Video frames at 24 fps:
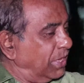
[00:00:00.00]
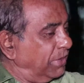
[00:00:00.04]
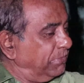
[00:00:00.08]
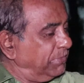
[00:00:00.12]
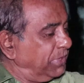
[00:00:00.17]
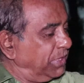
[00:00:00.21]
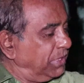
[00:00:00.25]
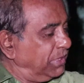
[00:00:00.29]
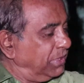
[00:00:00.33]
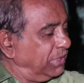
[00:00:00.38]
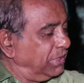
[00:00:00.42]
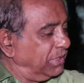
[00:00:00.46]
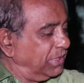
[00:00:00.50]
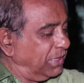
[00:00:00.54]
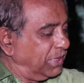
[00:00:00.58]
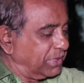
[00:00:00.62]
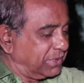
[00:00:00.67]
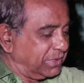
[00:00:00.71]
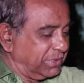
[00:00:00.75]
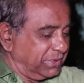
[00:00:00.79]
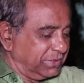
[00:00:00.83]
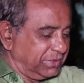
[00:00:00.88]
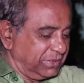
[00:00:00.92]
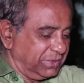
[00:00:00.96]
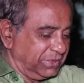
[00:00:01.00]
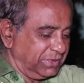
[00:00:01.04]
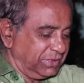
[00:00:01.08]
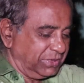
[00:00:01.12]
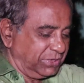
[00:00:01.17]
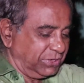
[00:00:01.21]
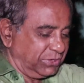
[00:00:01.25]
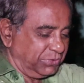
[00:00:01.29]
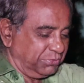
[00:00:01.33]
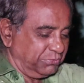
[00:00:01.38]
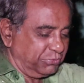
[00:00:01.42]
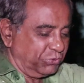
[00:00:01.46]
আমি একটা
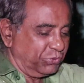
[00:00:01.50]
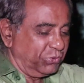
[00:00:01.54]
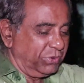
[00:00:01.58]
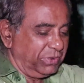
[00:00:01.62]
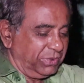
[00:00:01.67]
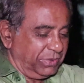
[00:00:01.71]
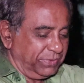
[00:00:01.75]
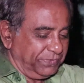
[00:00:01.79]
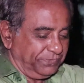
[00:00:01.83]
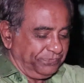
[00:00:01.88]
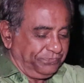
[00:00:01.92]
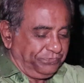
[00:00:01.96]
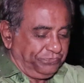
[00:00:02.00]
জিনিস বলি